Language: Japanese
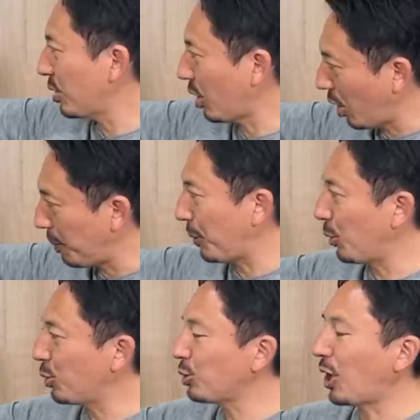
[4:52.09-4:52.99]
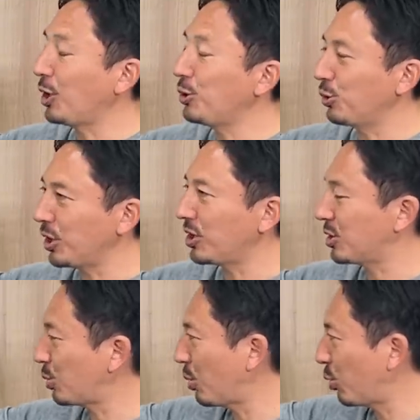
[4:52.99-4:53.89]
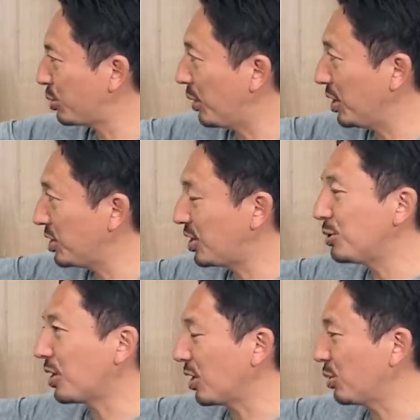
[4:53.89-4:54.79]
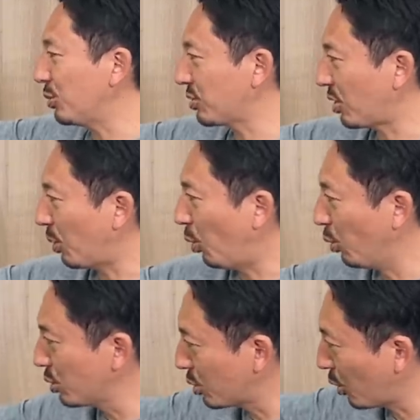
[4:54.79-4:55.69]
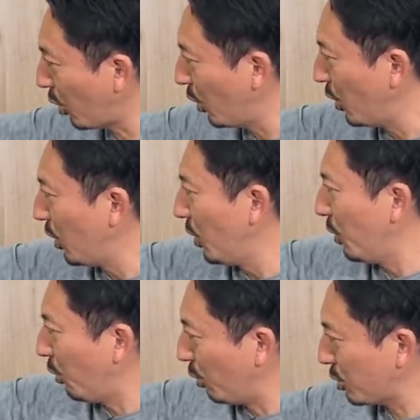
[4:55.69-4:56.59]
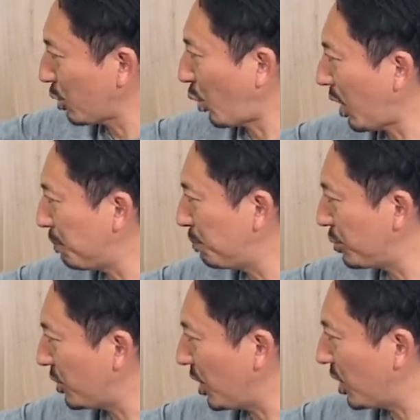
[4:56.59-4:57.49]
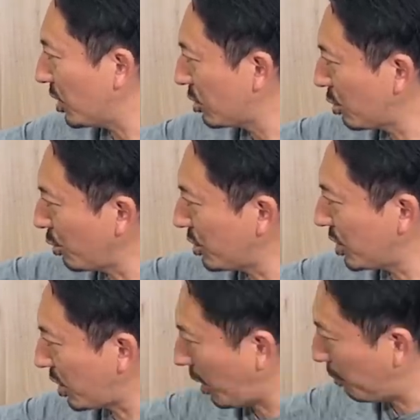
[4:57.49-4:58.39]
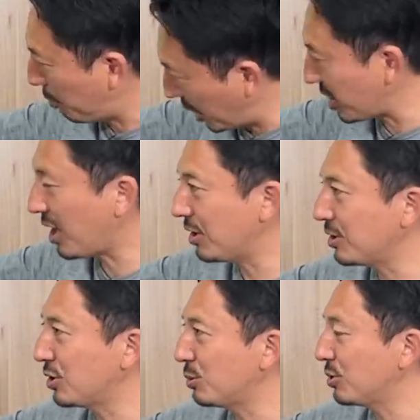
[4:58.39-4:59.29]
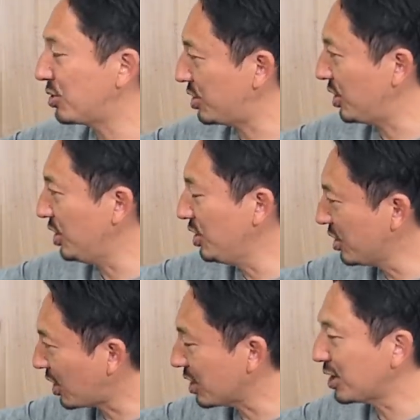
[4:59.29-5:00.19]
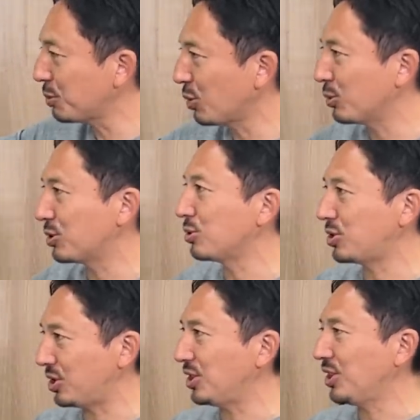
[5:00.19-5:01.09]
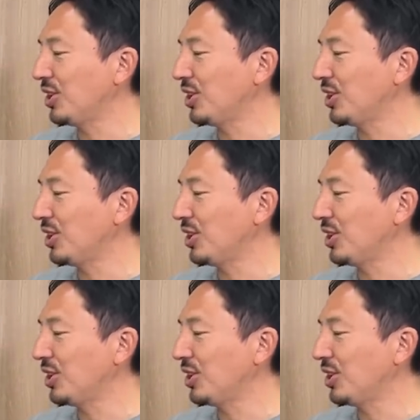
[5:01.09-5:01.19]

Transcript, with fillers: 「あやっぱボール入るよね」ってそれは僕前行ってるからと思ったらもう本当本当トラップでトンっていったらバシャーンって潰すしインターセプトもするし。